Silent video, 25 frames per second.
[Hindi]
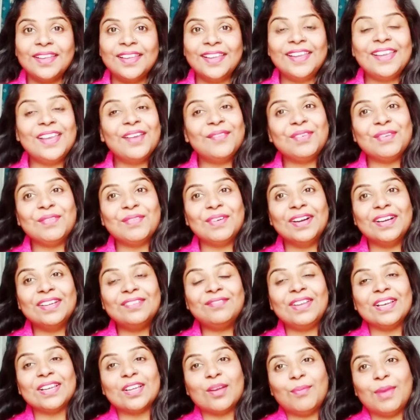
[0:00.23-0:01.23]
हे
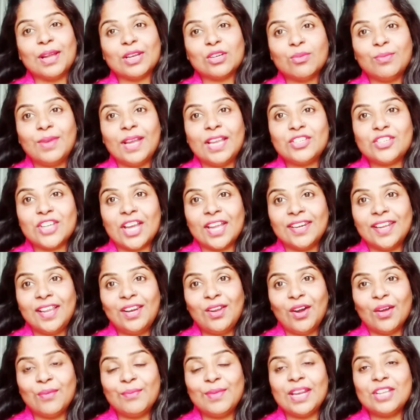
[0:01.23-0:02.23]
एवरीवन वेलकम बैक टू माय
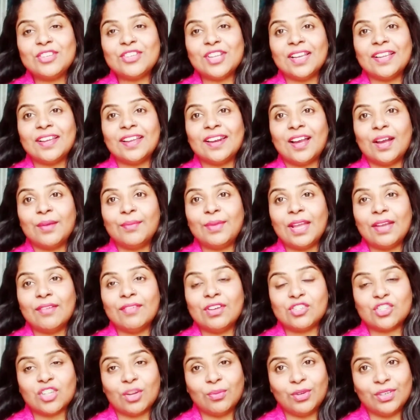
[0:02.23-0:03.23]
चैनल और मेरे चैनल का नाम है
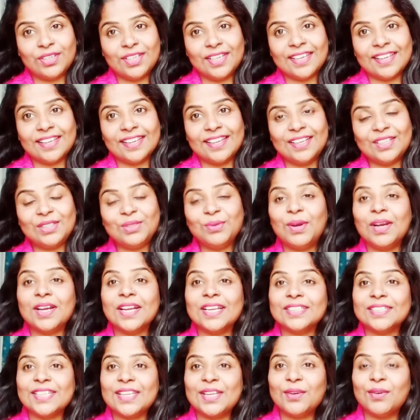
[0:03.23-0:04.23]
वर्षा ब्यूटी केयर दुआ
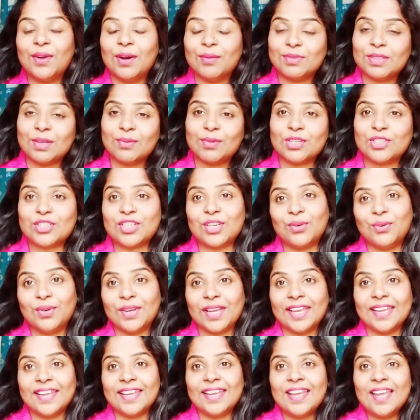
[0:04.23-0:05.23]
करती हूँ आप सब अच्छे
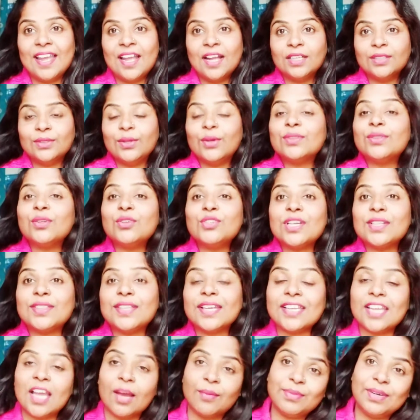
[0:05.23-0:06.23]
होंगे दोस्तों जैसा
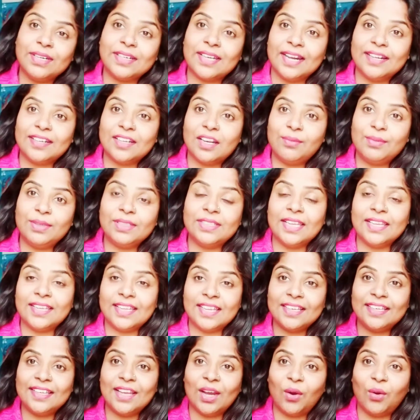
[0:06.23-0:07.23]
कि आपने टाइटल में देख
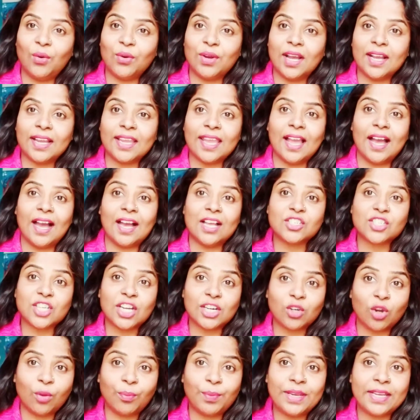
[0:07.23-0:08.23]
ही लिया होगा कि आज का
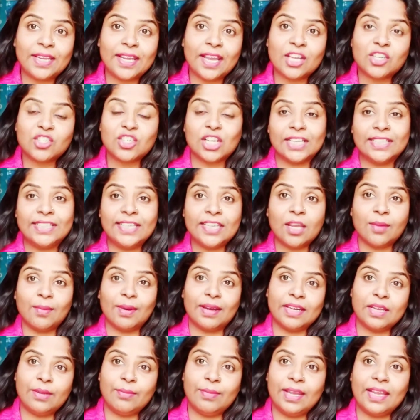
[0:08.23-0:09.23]
टॉपिक है शादी के
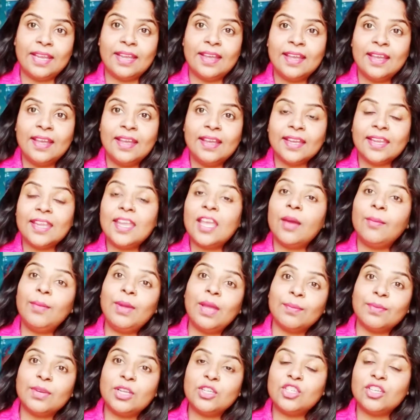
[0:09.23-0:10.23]
बारे में कि हमें
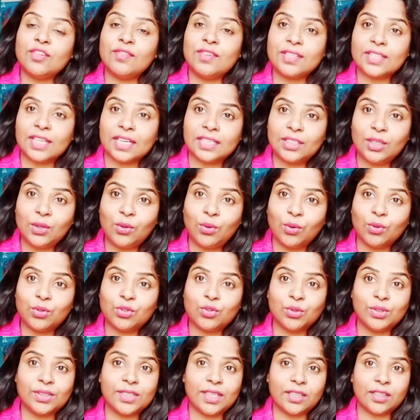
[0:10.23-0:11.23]
अपने जीवन साथी को
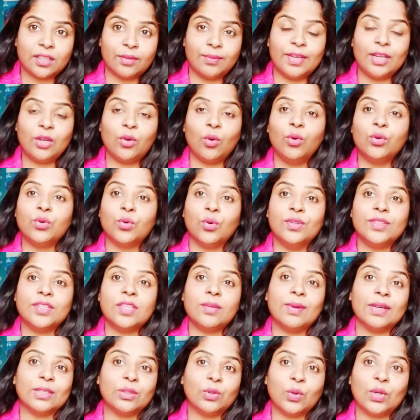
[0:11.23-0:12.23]
चुनते समय कौन कौन सी
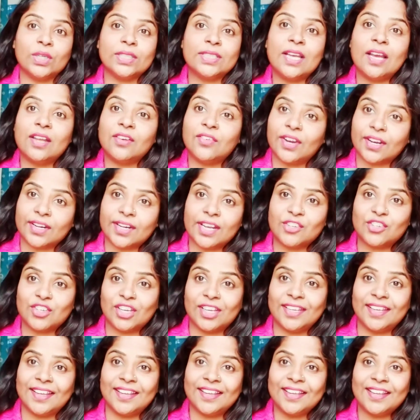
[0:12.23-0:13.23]
बातों का ध्यान रखना
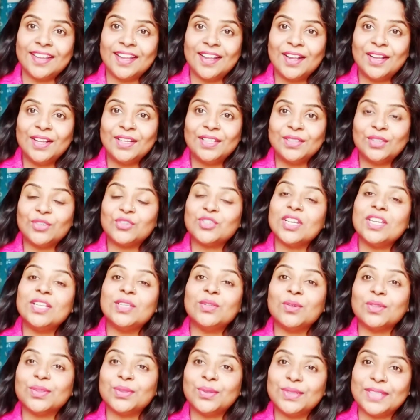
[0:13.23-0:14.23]
चाहिए तो चलिए
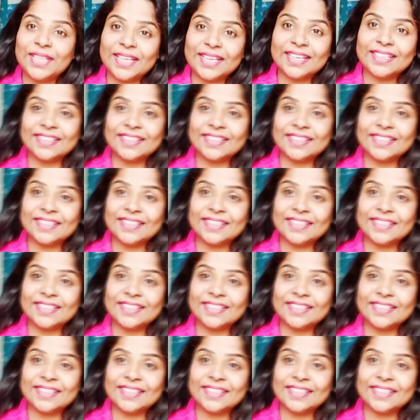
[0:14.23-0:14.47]
दोस्तों देख